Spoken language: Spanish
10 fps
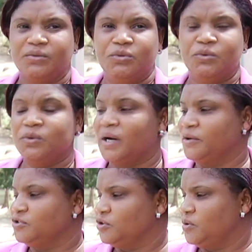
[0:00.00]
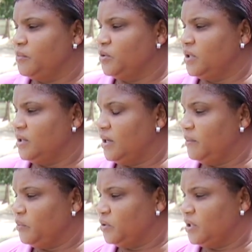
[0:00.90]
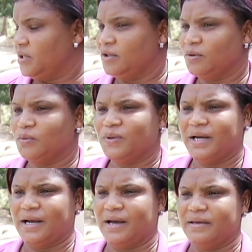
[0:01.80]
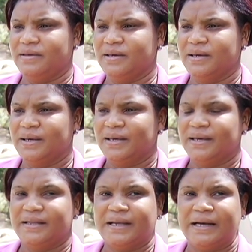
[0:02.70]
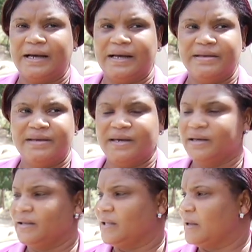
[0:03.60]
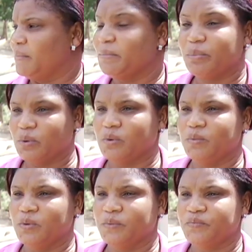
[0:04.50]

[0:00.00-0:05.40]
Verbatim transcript: Nunca nosotros hemos, tenido una calle. Esta calle nada más es polvo.